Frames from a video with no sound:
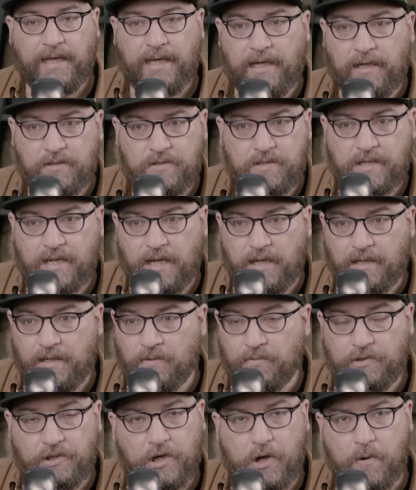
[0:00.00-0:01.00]
Et là, tu te rends
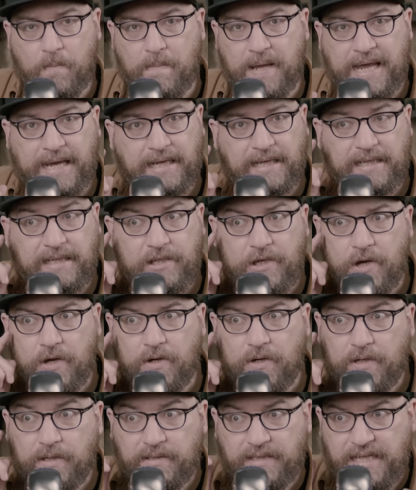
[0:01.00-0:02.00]
compte qu'il y a un mec qui
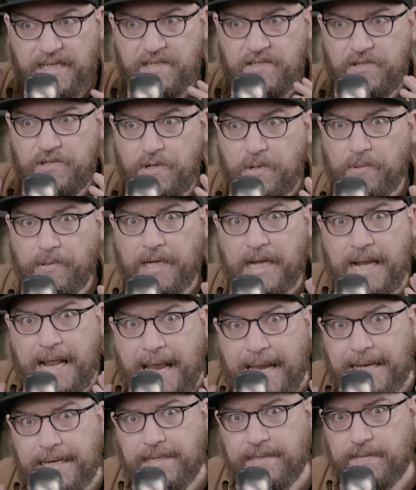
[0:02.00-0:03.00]
a des yeux de
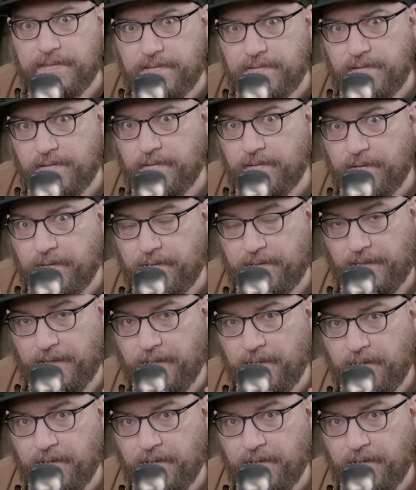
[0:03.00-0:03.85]
lynx. OK?